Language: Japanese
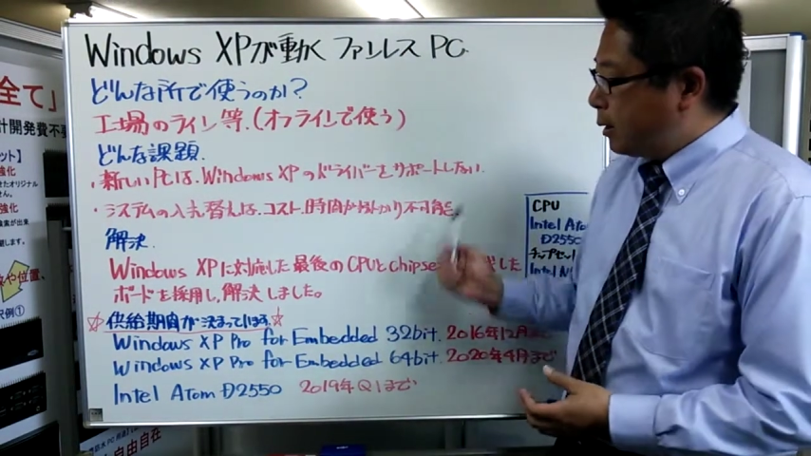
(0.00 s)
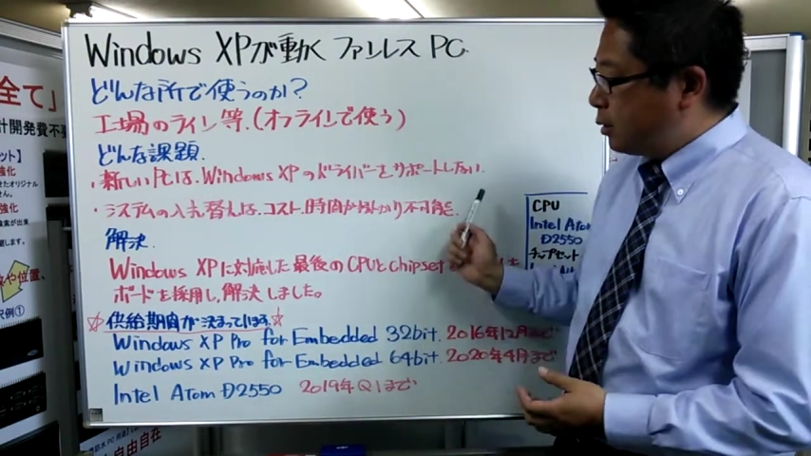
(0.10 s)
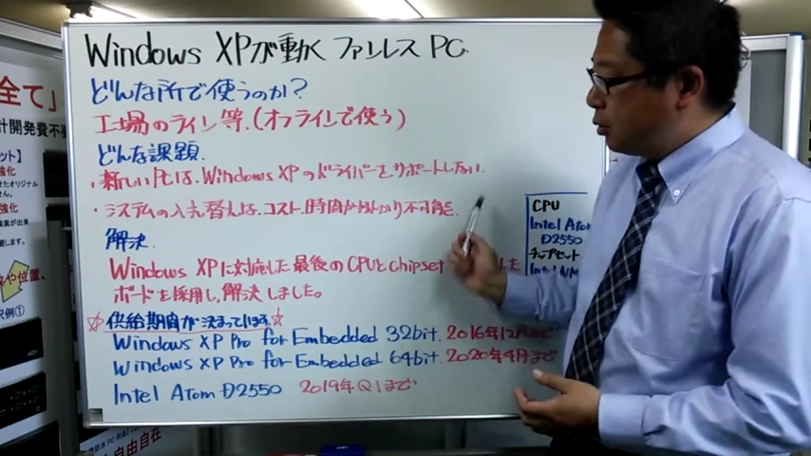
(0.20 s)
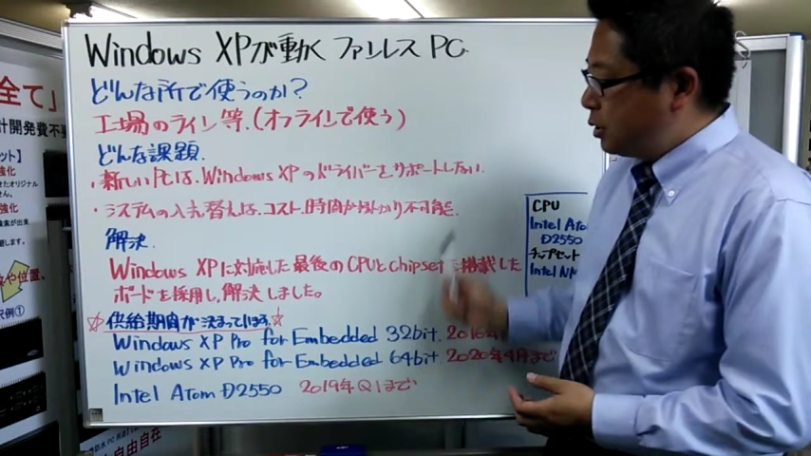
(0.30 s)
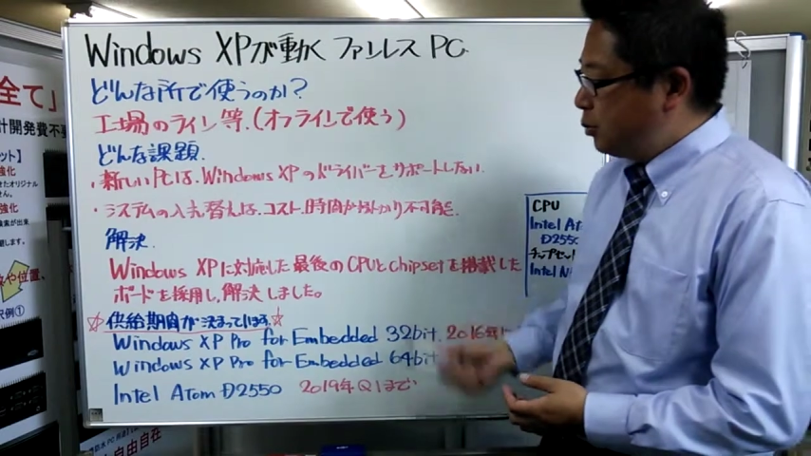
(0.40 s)

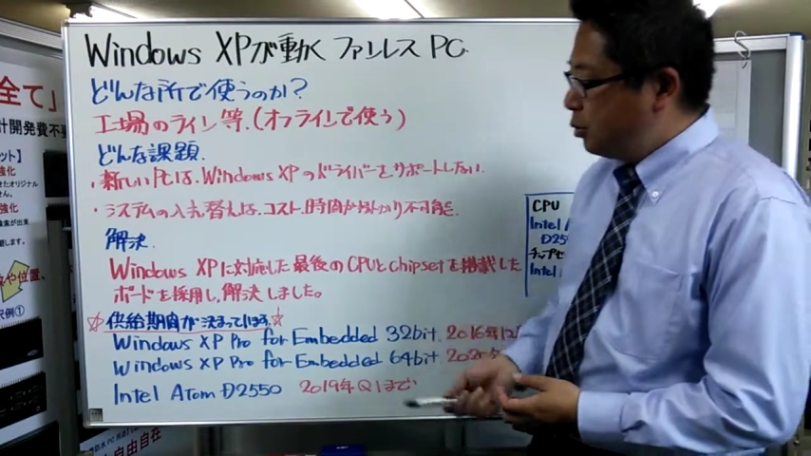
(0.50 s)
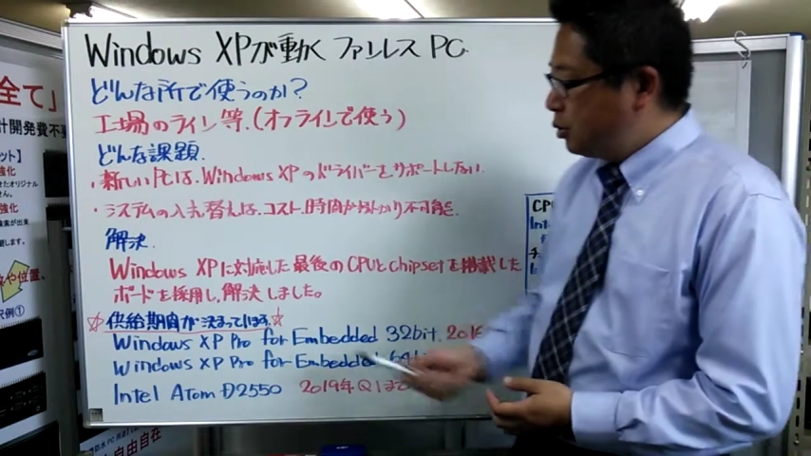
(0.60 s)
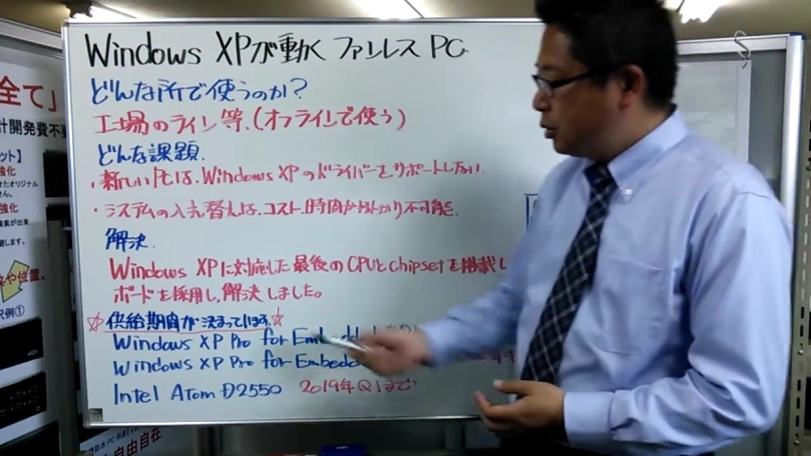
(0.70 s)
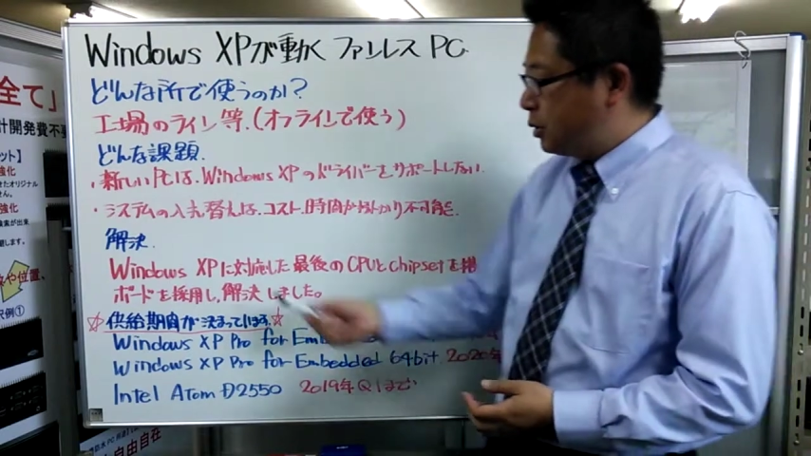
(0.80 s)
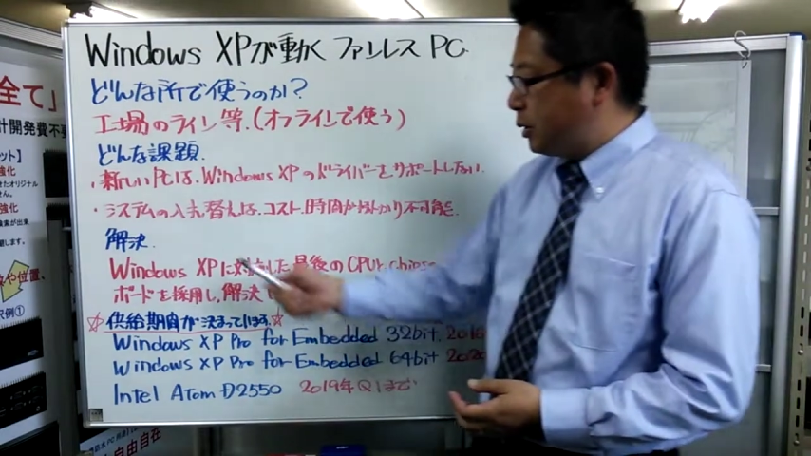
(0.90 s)
でそしてもう
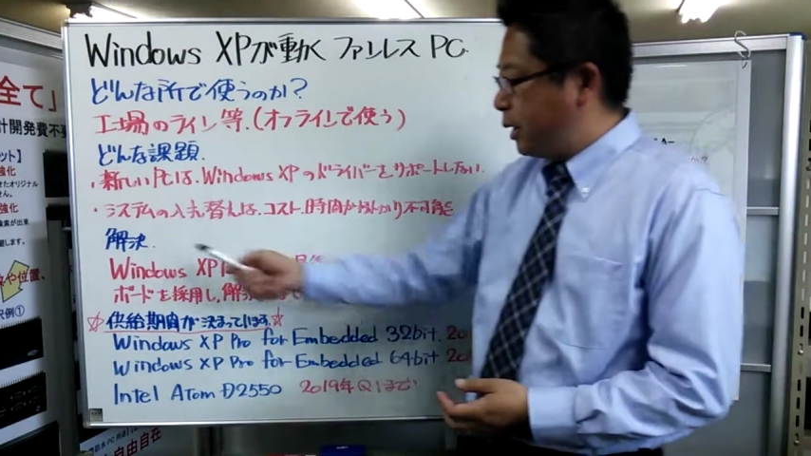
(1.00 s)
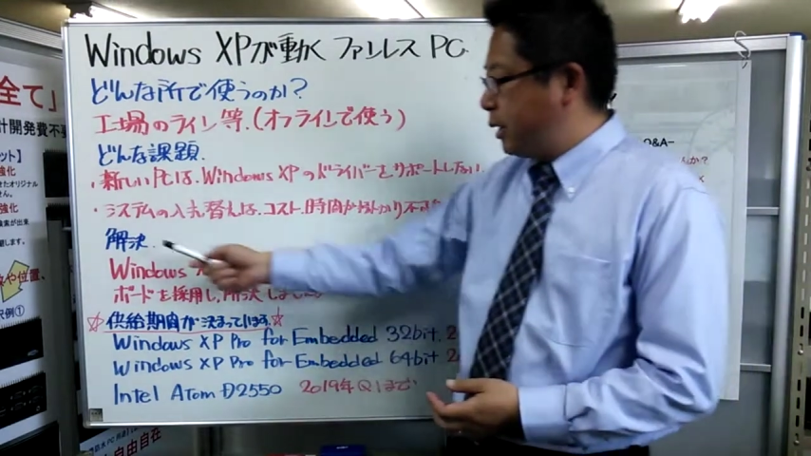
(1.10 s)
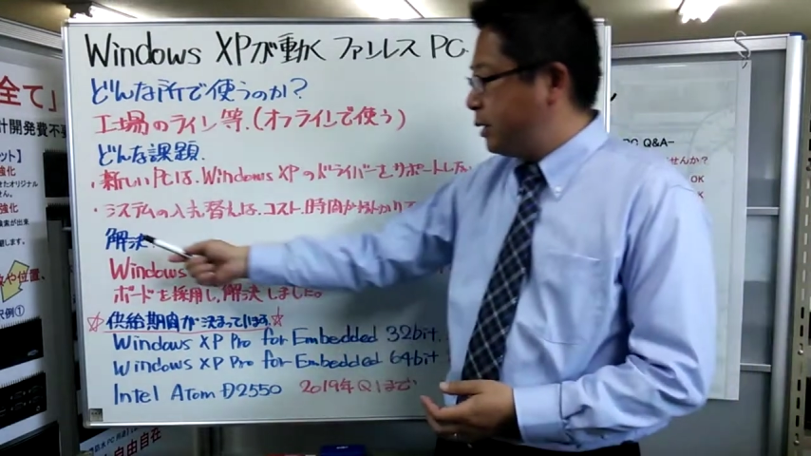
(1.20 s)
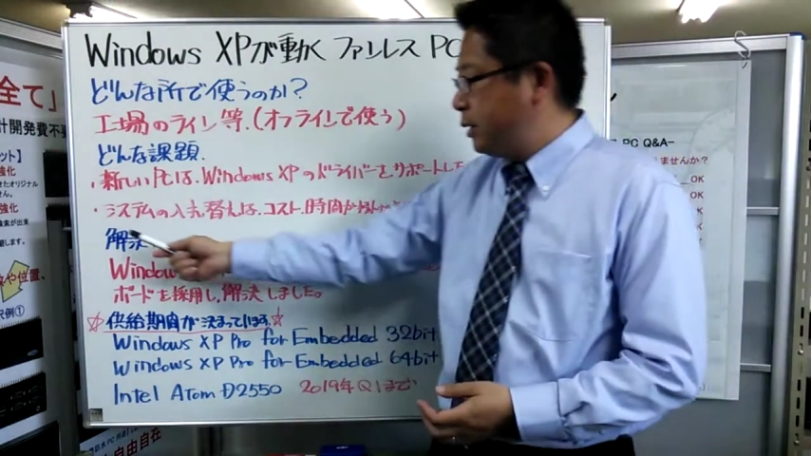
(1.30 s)
一つ、えー、